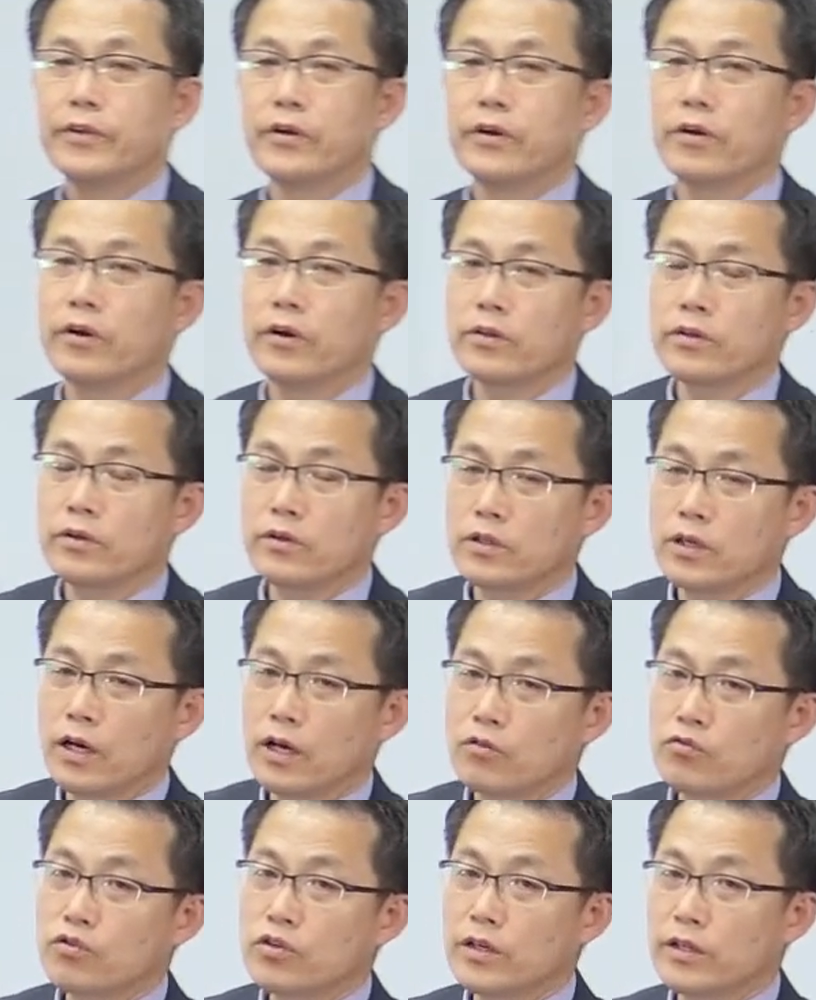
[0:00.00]
이런 것들은
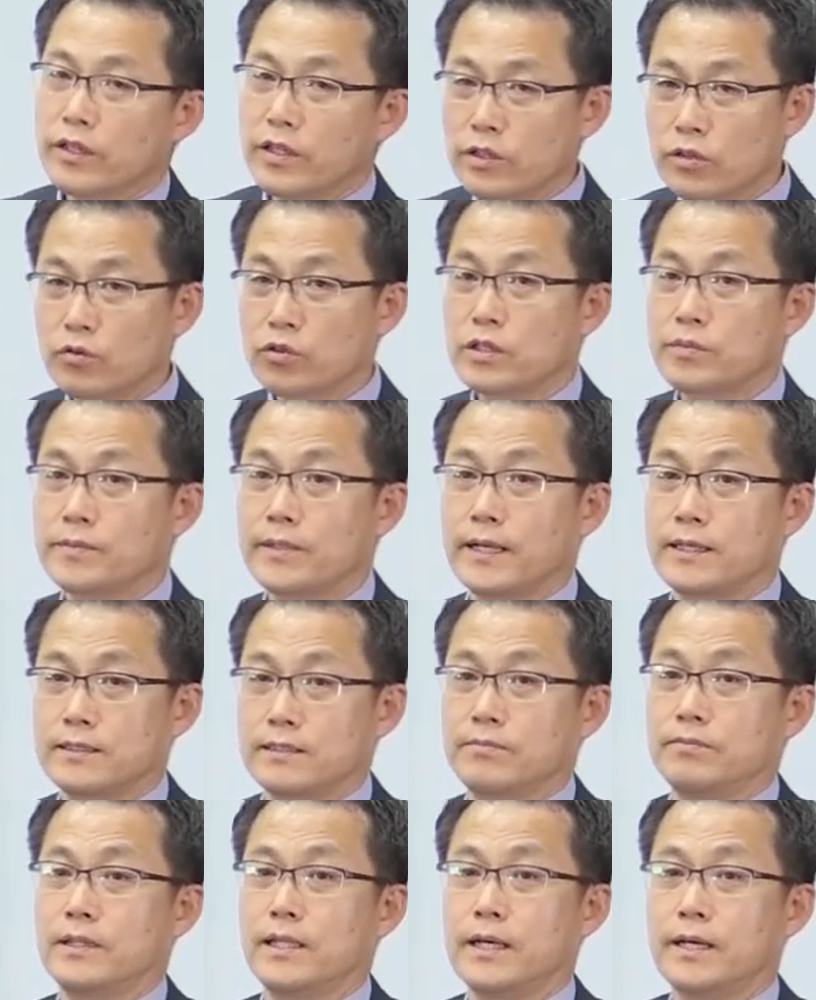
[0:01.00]
제가 추천해드리고 싶진
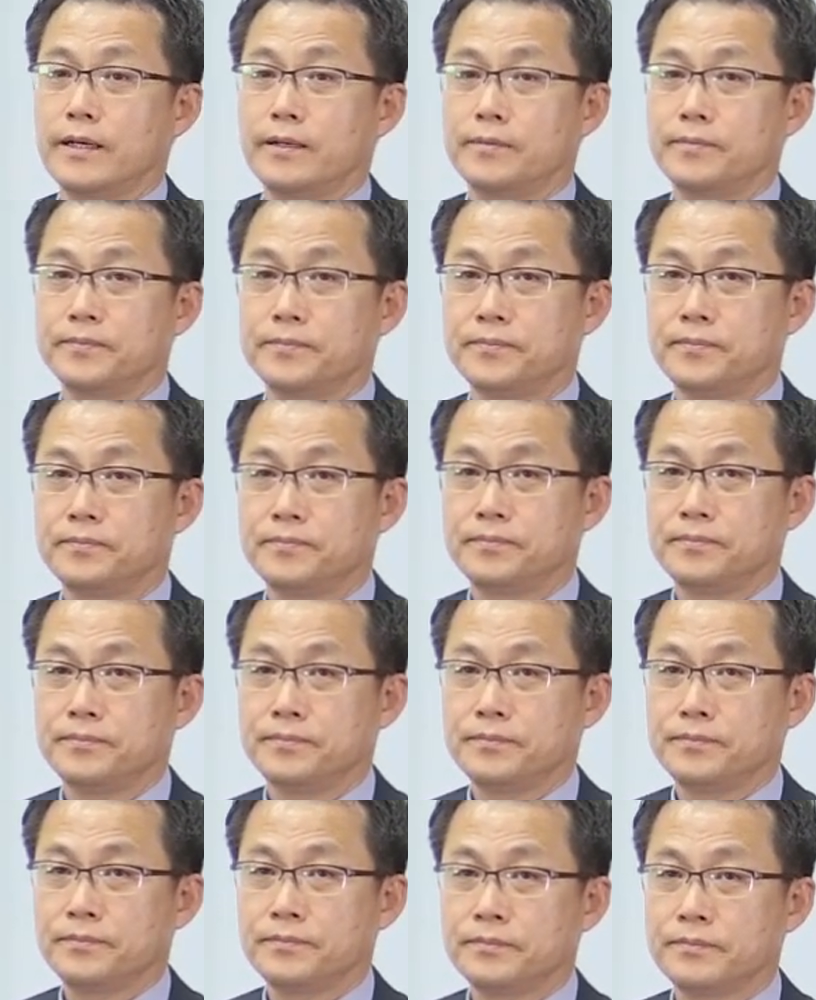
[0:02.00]
않습니다.
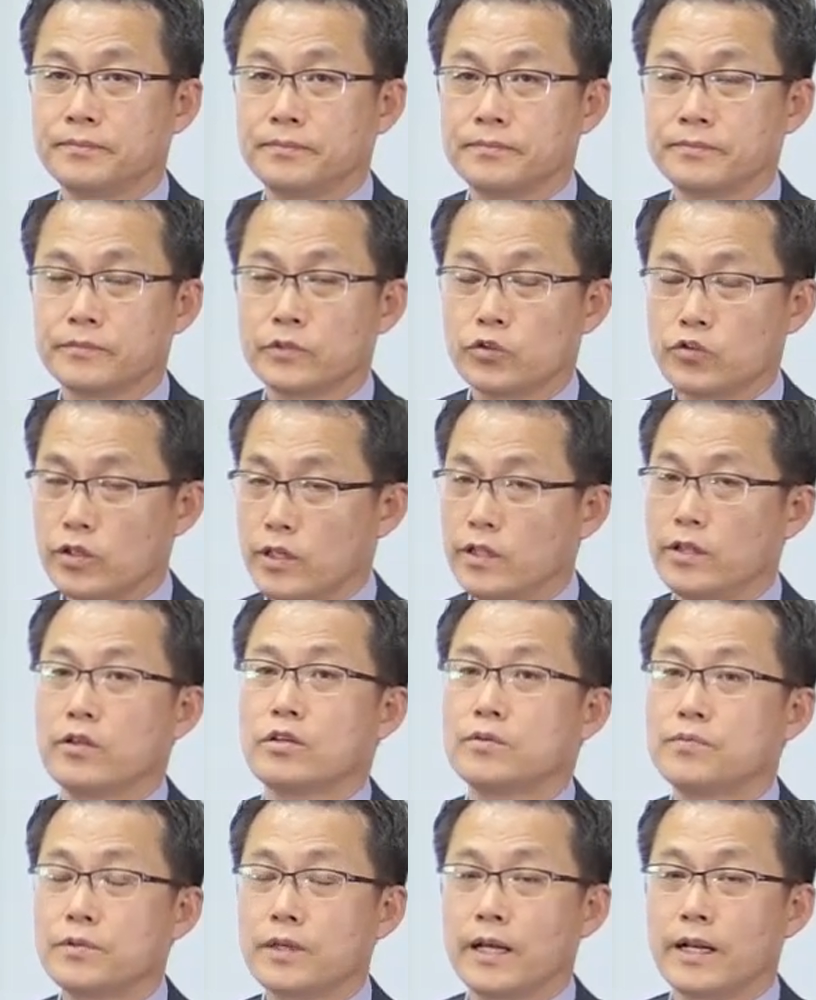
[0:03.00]

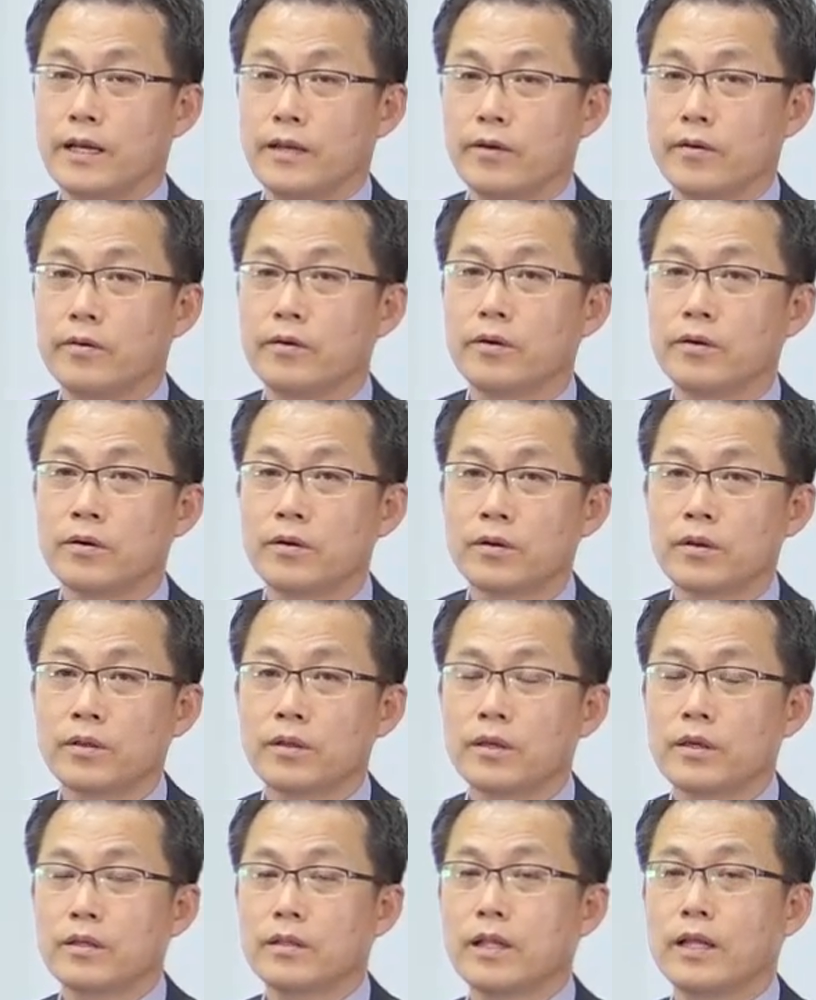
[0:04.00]
추천해드리고 싶지 않아요.
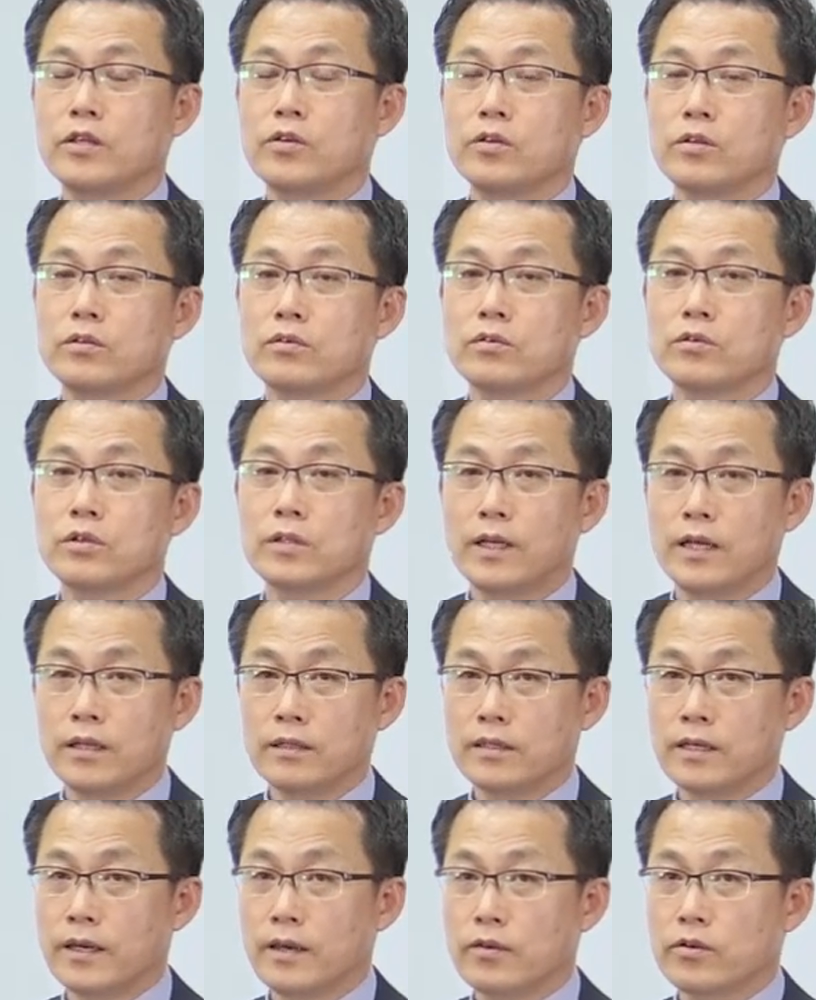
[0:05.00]

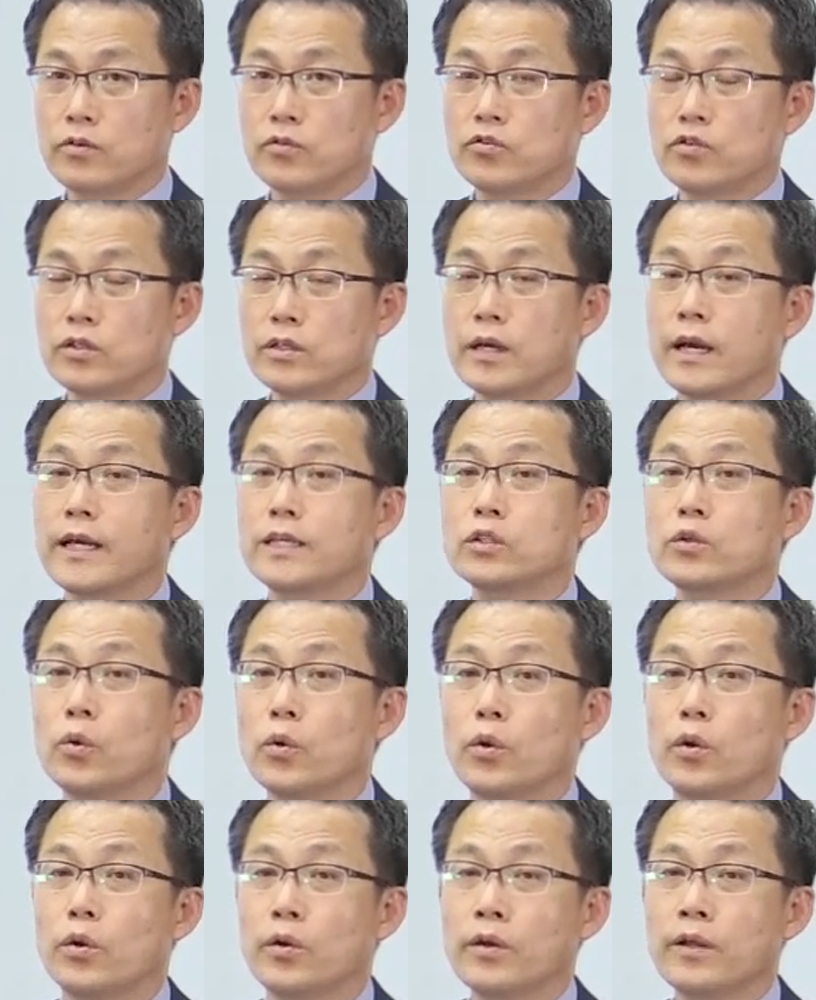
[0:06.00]
기사 자격증을
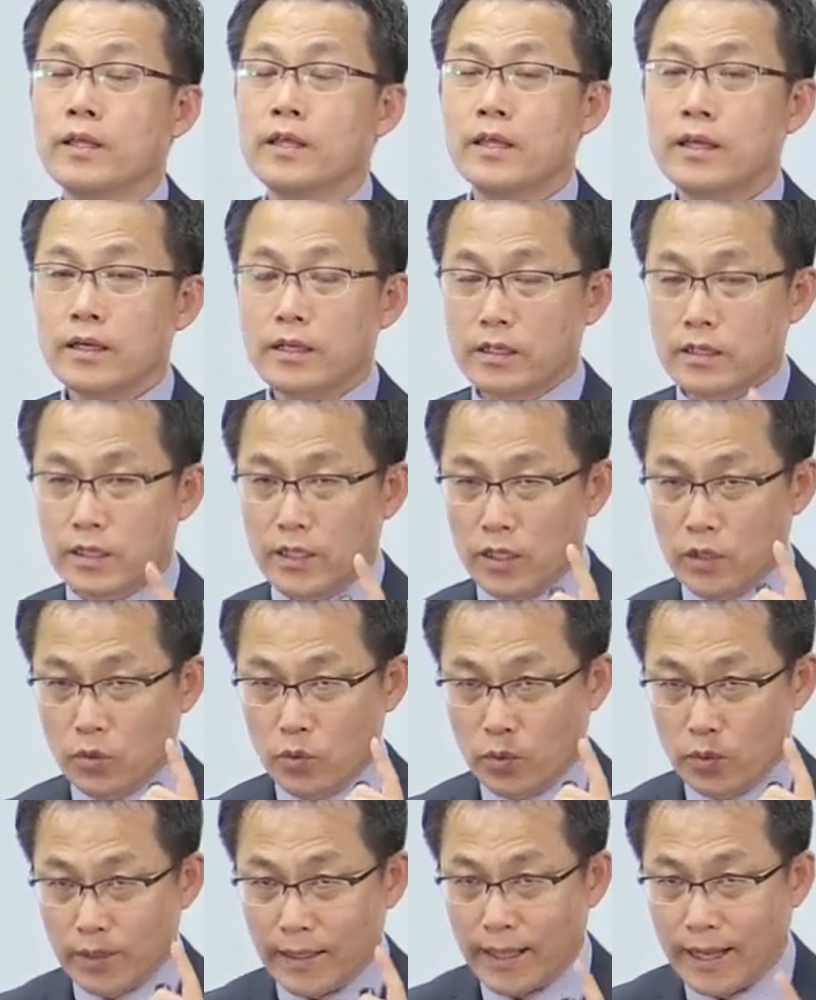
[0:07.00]
취득하시고
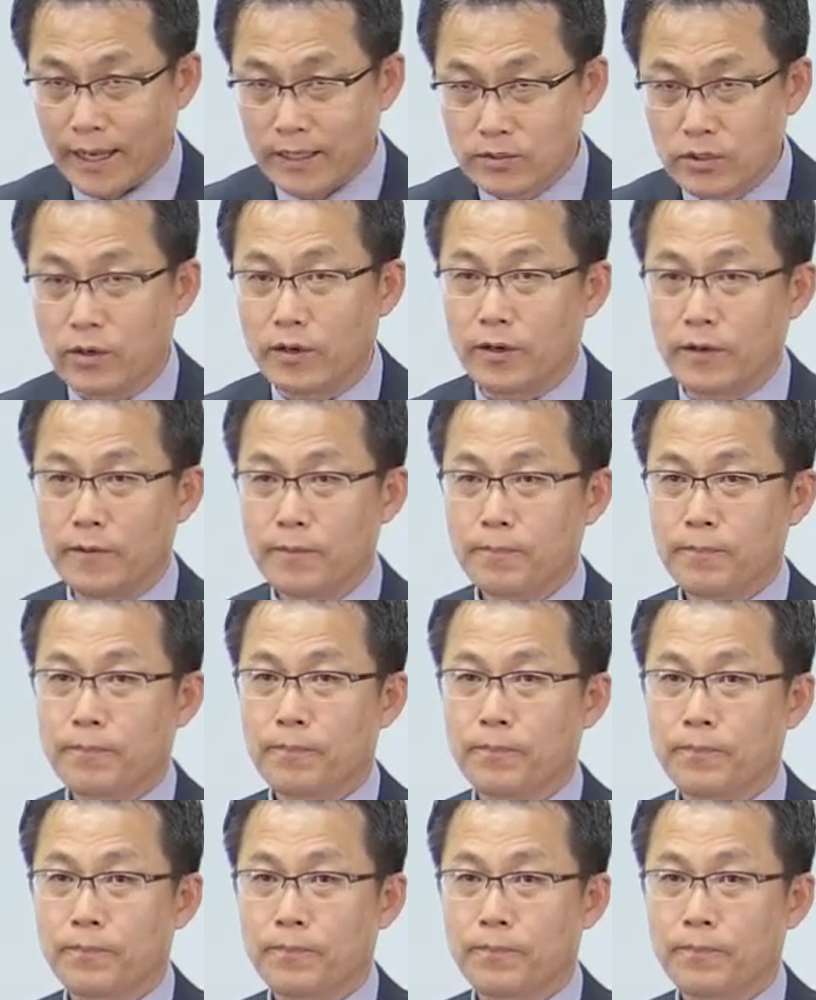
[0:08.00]
그리고 나서